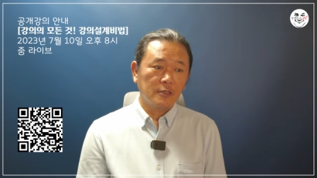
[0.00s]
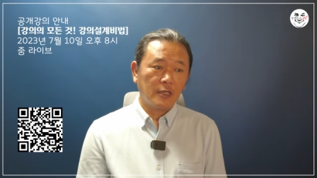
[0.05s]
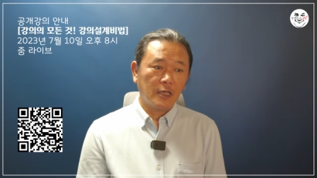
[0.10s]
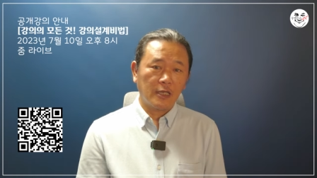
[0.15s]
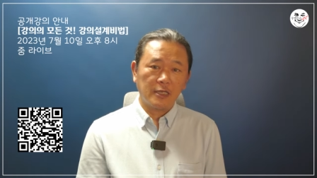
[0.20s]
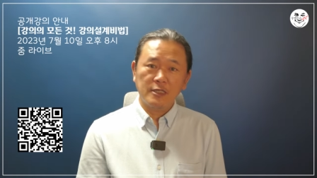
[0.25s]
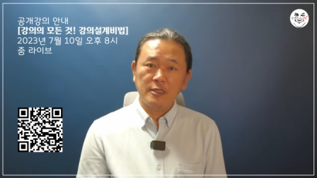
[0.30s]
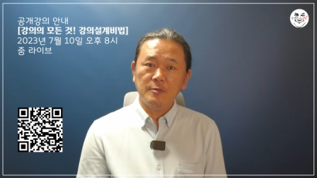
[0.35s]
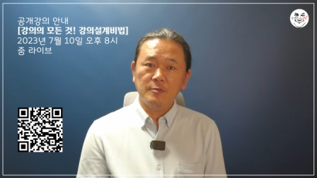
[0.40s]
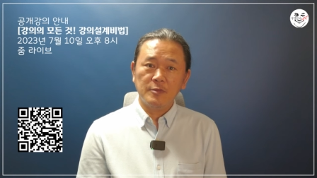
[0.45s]

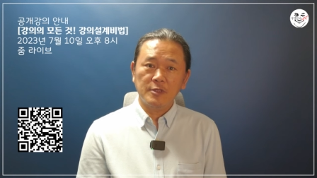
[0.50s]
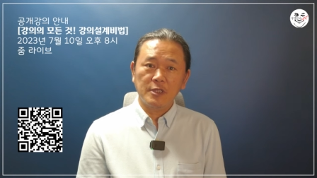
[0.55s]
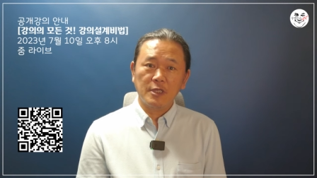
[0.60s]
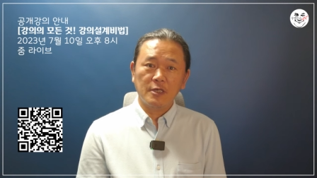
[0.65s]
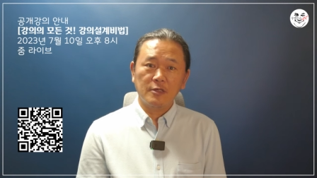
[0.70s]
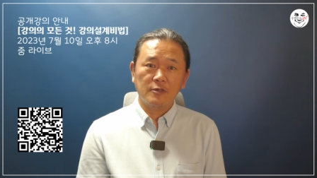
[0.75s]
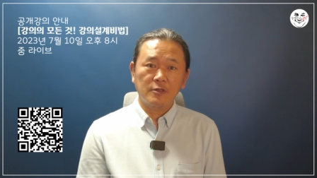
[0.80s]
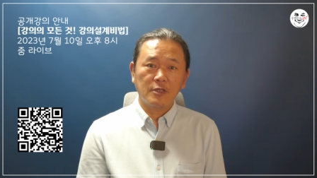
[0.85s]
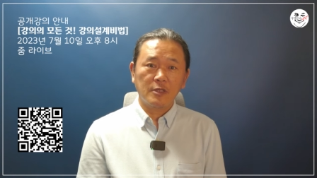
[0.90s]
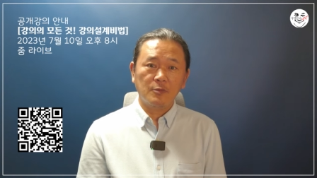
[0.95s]

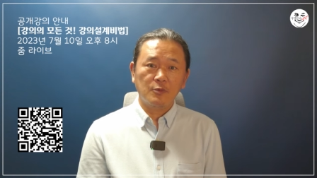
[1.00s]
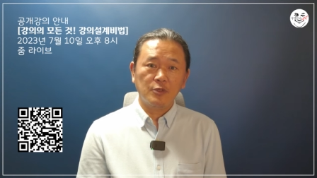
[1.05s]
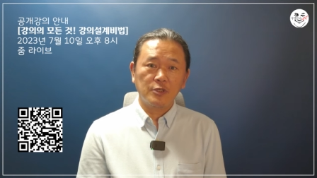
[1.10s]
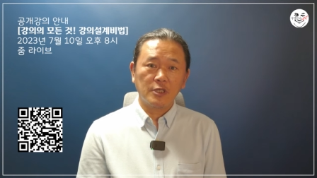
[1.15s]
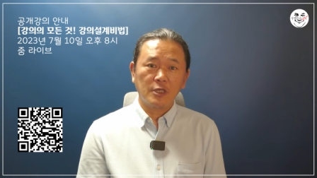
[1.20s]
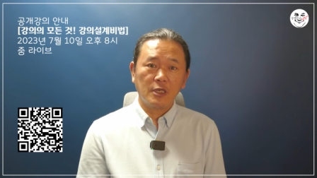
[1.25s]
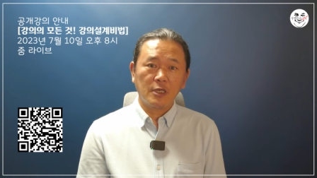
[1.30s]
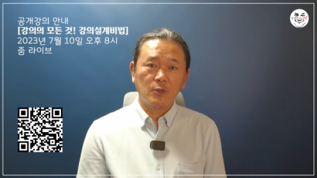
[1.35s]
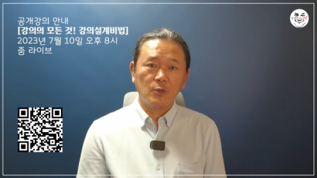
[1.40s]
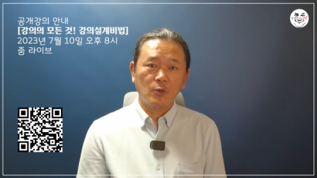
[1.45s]
강의입니다. 그러다
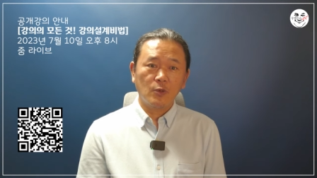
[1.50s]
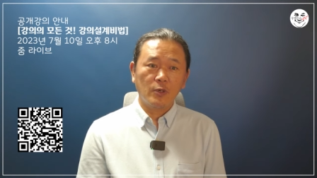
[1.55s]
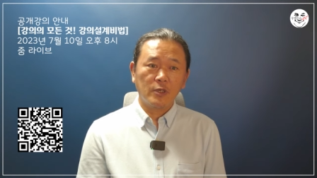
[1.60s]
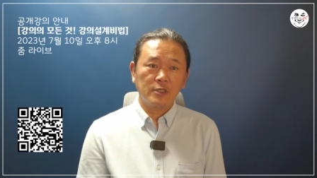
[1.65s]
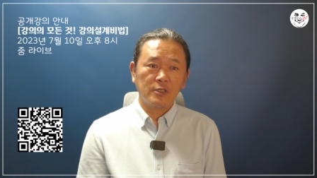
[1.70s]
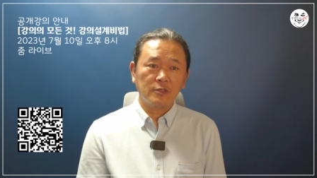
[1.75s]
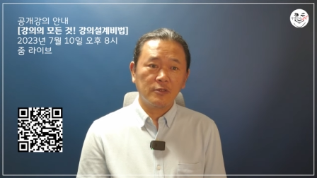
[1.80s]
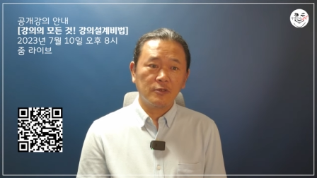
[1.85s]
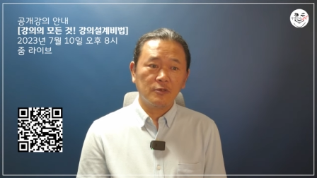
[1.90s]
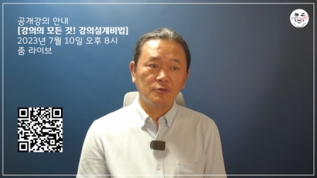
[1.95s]
보니까 이거
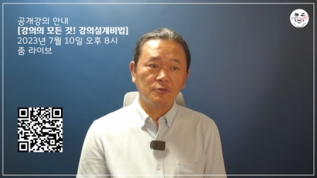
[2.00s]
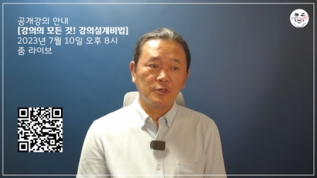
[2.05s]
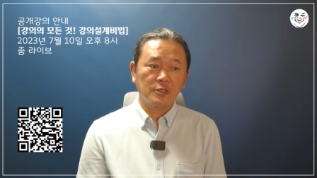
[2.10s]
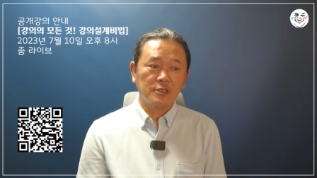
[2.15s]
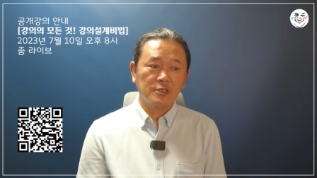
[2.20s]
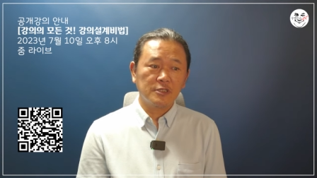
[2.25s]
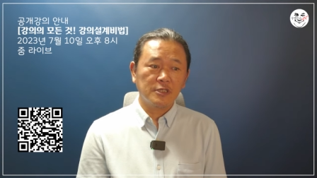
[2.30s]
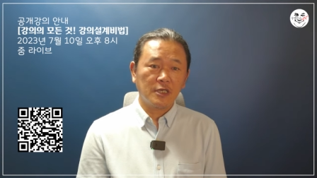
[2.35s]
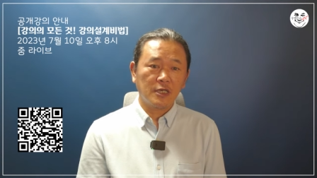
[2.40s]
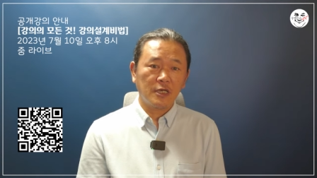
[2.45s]
같은
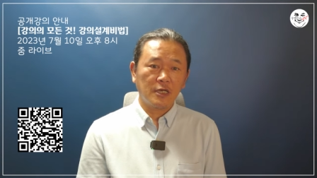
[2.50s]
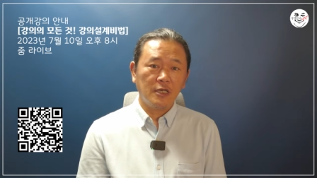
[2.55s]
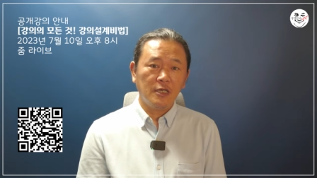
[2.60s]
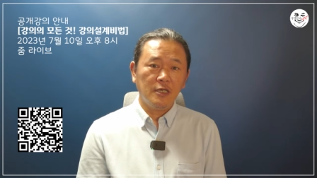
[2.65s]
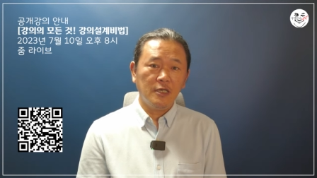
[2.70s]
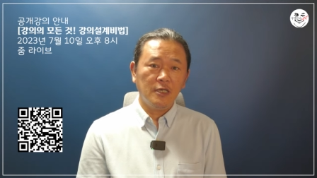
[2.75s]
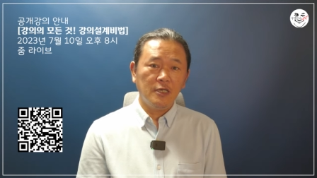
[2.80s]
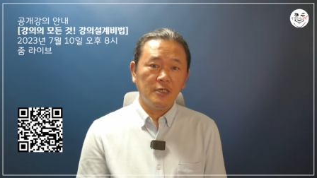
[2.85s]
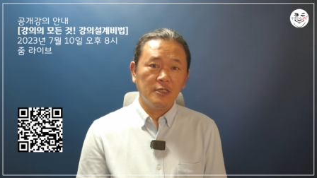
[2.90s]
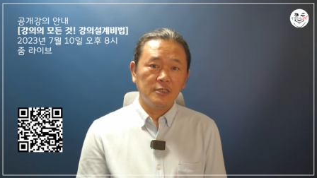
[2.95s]
경우에는 제가
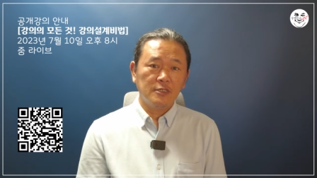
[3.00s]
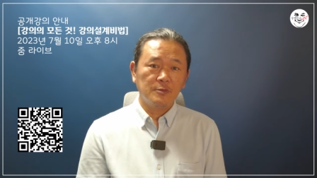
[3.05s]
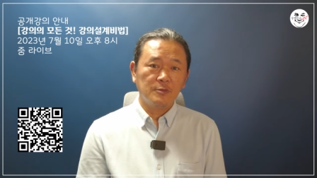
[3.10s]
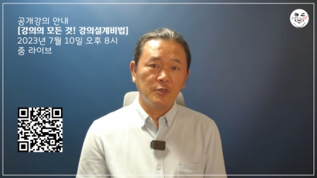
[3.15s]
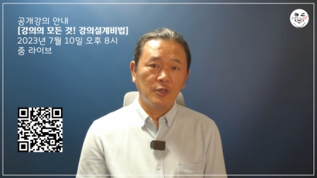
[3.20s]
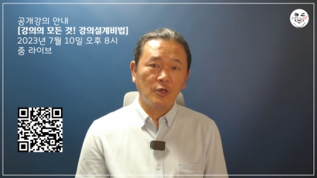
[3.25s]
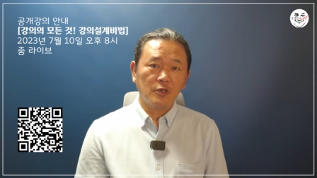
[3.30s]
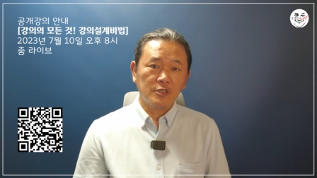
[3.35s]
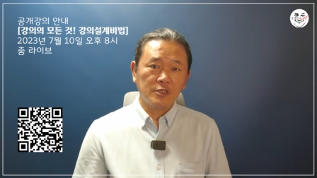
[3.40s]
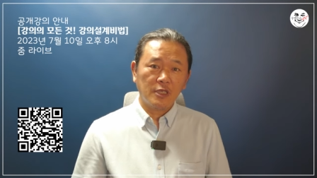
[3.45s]

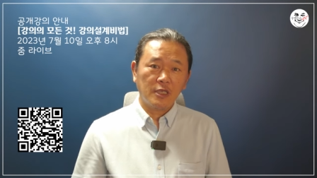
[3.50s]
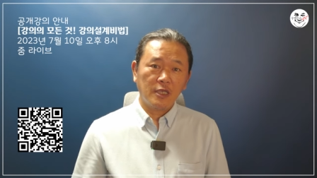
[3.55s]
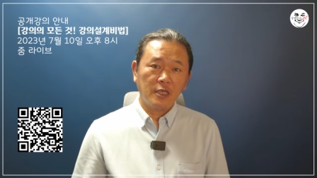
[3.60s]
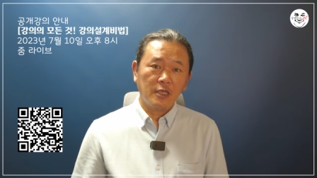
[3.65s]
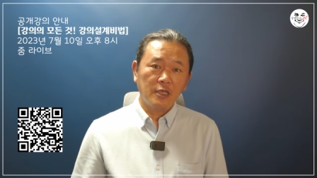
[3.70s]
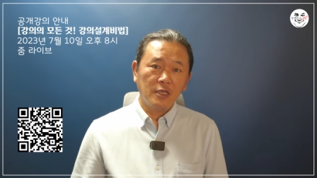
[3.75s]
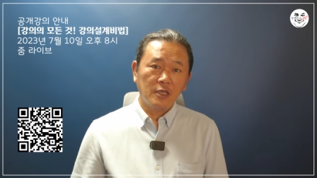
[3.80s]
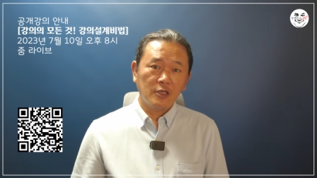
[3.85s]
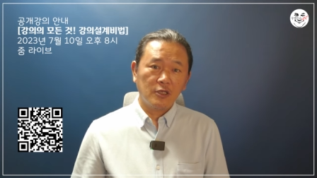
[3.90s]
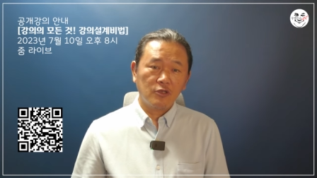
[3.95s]
지금 영상에
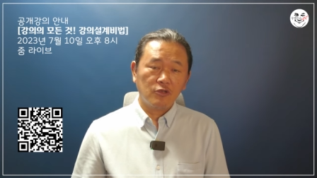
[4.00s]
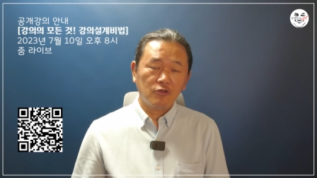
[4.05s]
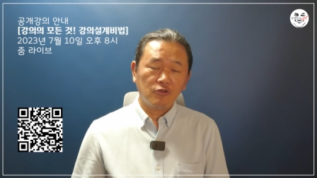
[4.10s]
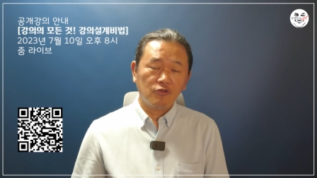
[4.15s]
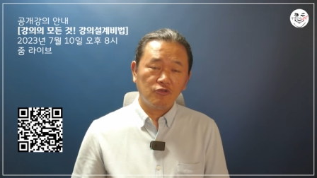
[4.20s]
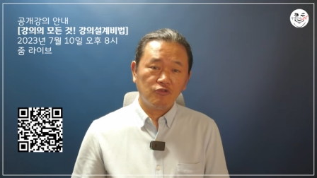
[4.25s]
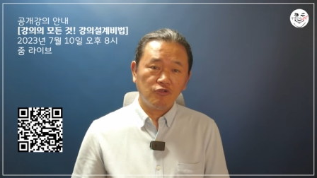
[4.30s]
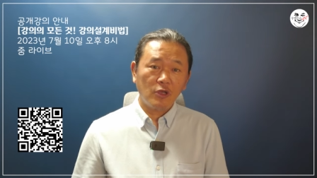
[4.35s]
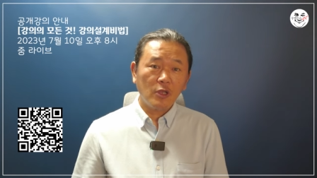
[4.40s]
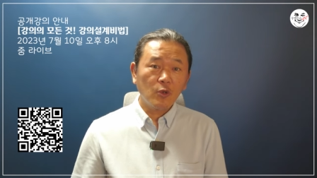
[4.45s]

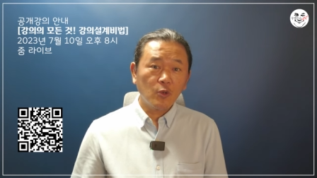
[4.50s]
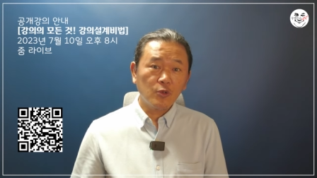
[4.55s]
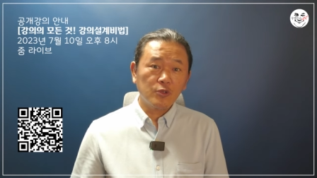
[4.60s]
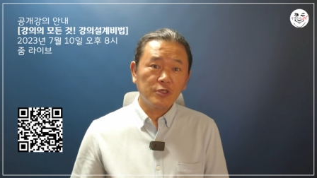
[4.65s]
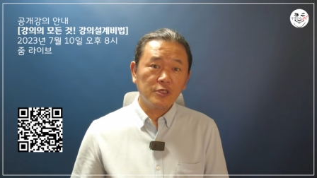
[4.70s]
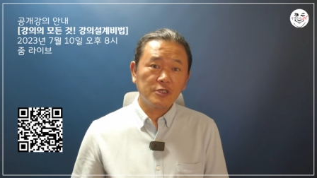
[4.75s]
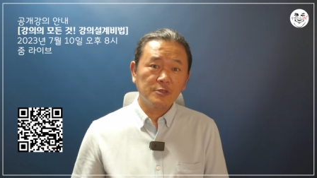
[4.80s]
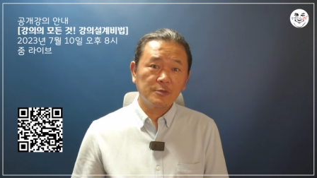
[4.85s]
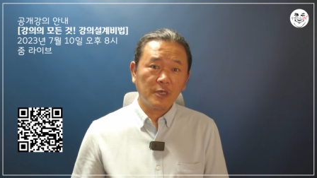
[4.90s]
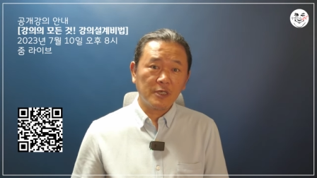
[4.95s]

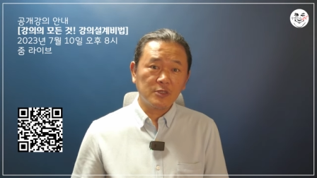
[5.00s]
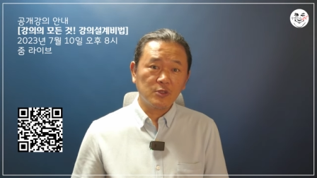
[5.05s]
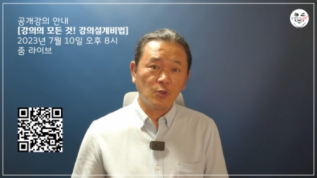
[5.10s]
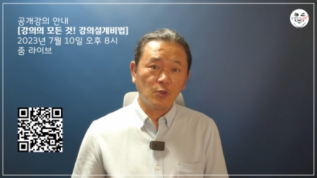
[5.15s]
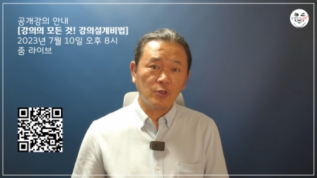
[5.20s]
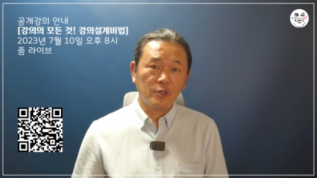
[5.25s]
QR코드를 좀 같이